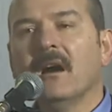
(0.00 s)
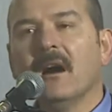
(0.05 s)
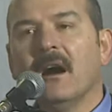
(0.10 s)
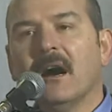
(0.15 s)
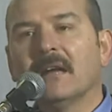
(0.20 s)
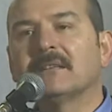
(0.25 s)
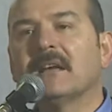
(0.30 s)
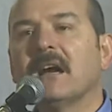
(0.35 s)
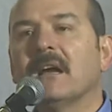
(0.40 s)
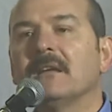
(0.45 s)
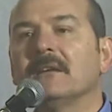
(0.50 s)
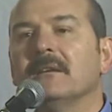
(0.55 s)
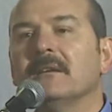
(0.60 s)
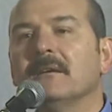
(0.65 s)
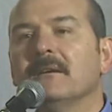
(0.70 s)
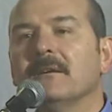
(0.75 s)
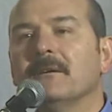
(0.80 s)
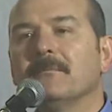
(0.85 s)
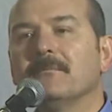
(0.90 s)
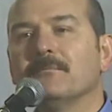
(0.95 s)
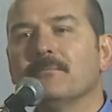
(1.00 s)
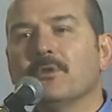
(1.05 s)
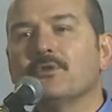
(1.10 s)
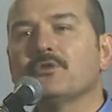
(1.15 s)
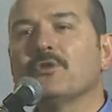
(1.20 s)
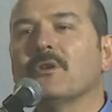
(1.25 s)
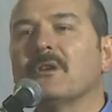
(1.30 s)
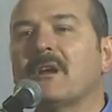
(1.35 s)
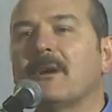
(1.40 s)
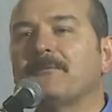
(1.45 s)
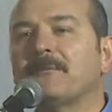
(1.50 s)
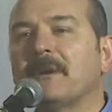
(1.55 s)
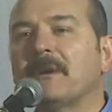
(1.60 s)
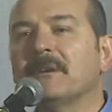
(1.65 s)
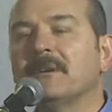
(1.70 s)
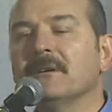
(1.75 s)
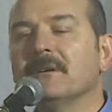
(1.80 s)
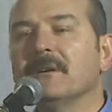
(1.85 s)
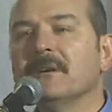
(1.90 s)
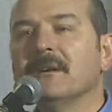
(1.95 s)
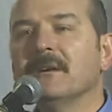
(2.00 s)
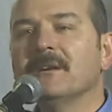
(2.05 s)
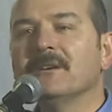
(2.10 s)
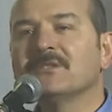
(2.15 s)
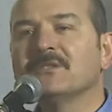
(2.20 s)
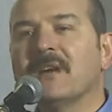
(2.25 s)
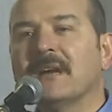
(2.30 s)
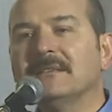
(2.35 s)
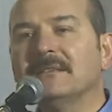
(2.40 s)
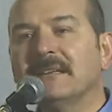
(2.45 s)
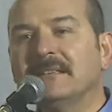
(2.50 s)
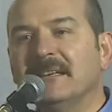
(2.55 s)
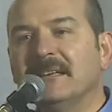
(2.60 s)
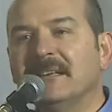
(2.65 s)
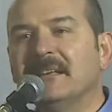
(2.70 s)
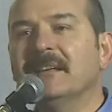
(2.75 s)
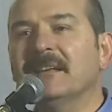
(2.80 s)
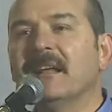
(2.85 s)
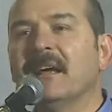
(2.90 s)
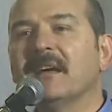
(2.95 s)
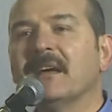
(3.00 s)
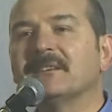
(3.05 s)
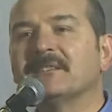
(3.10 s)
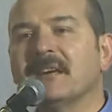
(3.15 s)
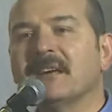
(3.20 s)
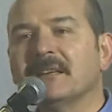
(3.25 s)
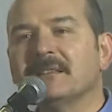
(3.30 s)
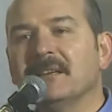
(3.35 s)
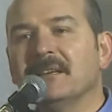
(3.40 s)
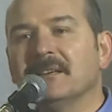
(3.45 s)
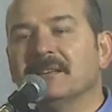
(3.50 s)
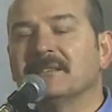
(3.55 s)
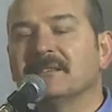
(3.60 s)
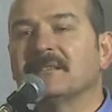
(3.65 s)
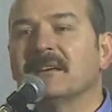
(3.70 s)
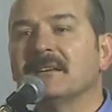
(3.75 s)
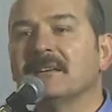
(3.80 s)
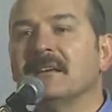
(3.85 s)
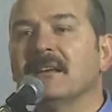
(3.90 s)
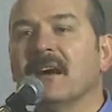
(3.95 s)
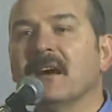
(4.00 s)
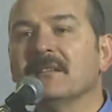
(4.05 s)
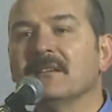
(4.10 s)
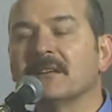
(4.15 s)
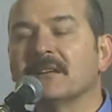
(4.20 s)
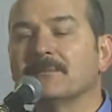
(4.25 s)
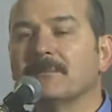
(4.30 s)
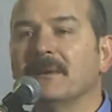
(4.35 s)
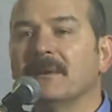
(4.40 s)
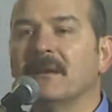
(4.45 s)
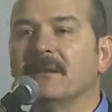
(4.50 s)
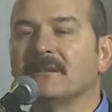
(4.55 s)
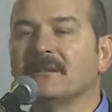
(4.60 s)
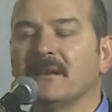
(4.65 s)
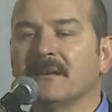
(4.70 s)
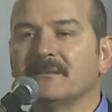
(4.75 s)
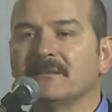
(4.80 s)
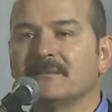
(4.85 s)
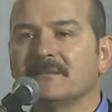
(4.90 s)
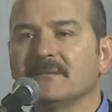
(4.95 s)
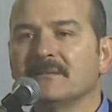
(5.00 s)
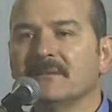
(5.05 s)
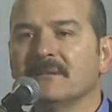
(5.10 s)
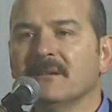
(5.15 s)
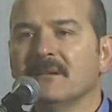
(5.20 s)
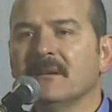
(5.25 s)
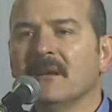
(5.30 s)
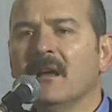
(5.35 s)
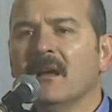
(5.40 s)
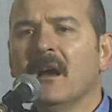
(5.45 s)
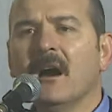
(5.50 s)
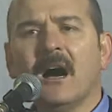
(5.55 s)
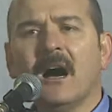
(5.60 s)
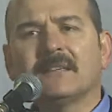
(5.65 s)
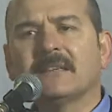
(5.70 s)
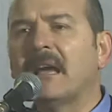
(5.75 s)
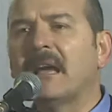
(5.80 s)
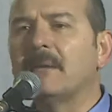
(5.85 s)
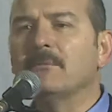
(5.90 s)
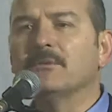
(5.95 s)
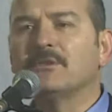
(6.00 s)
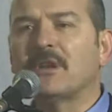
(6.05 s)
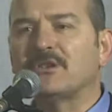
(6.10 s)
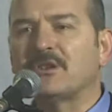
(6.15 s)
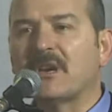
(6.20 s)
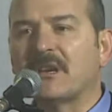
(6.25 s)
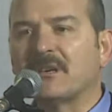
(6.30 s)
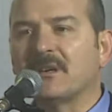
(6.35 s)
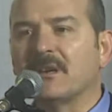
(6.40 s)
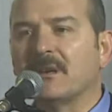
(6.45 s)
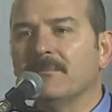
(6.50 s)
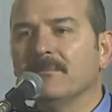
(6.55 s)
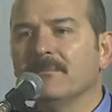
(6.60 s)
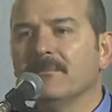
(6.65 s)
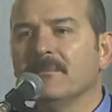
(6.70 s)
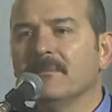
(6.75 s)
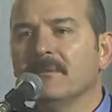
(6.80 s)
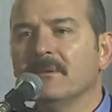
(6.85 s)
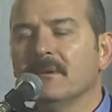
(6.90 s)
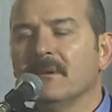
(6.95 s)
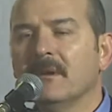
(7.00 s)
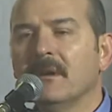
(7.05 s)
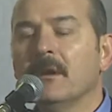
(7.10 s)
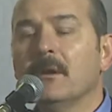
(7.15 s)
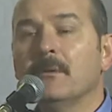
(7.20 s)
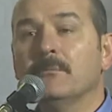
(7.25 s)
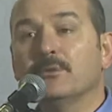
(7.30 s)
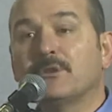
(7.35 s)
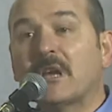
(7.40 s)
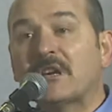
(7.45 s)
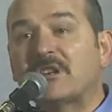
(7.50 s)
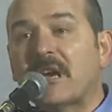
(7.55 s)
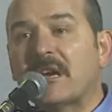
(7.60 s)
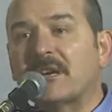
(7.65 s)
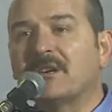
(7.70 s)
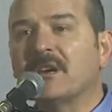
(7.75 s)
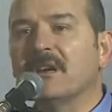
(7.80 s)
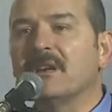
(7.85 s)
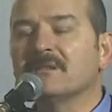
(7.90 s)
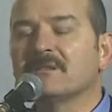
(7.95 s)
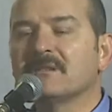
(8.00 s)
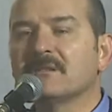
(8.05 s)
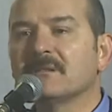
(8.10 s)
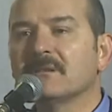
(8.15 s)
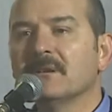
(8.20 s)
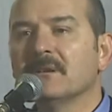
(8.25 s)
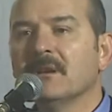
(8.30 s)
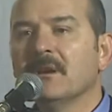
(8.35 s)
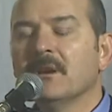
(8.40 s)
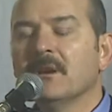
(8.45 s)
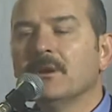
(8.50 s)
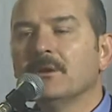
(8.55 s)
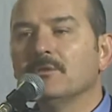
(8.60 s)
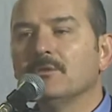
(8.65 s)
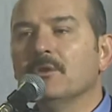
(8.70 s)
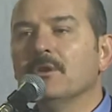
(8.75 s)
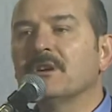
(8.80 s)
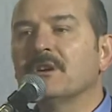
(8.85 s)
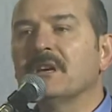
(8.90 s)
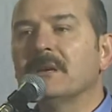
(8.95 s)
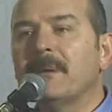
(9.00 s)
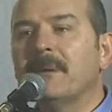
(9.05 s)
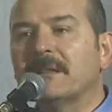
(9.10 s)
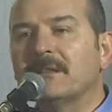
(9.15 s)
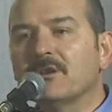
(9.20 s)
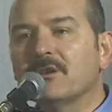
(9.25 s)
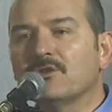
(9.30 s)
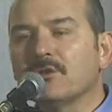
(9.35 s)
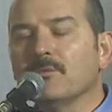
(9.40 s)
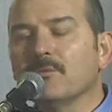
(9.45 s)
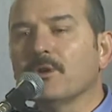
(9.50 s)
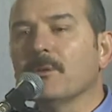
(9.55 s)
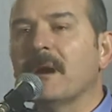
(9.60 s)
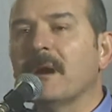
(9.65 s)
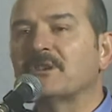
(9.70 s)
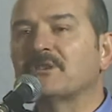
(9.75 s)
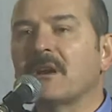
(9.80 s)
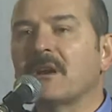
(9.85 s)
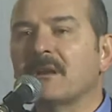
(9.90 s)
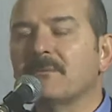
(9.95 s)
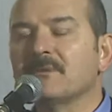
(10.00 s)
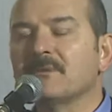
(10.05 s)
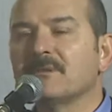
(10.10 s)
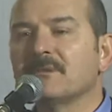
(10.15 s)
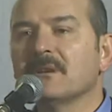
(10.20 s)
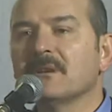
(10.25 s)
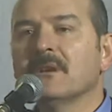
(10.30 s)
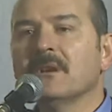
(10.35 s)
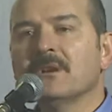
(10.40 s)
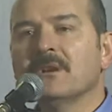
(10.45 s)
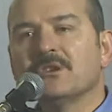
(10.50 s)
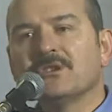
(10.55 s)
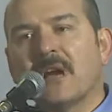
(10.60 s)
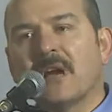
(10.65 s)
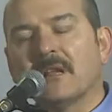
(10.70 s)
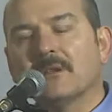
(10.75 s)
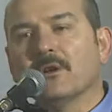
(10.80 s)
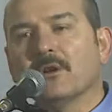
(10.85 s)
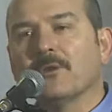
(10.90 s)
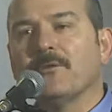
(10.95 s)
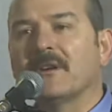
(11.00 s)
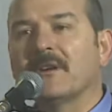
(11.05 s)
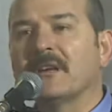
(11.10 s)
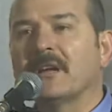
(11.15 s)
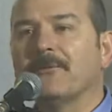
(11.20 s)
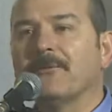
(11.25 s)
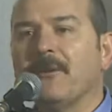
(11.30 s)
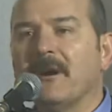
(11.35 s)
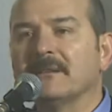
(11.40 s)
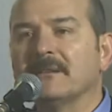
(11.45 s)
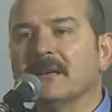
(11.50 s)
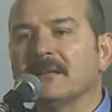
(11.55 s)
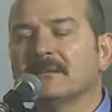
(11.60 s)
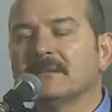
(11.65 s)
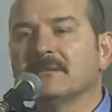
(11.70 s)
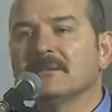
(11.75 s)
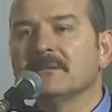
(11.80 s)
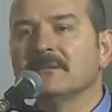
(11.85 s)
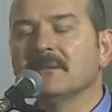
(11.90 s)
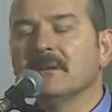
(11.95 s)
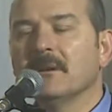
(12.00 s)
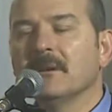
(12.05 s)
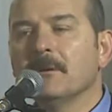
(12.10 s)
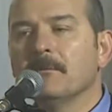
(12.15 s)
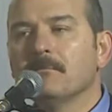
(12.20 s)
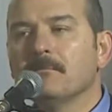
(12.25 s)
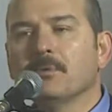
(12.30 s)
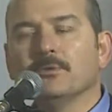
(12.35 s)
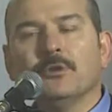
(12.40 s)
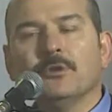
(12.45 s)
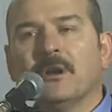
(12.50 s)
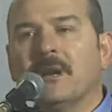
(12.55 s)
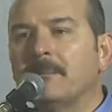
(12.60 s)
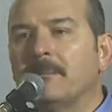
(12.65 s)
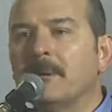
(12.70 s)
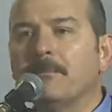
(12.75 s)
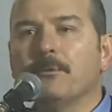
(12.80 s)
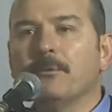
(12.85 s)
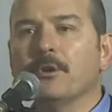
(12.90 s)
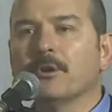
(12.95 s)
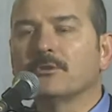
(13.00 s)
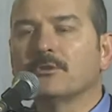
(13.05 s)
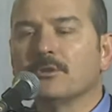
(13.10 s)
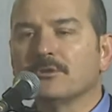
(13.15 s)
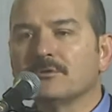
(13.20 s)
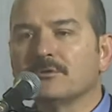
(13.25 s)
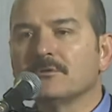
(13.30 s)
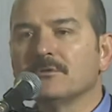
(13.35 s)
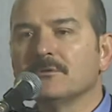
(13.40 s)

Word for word: Hatay bu coğrafyayı kendi diliyle, kendi insanıyla anlatmaya yeterdir. Hatay'a müteşekkirim. Müteşekkiriz. Dün kıymetli Cumhurbaşkanımız Şanlıurfa'da ifade etti. Bunun önemi büyüktür.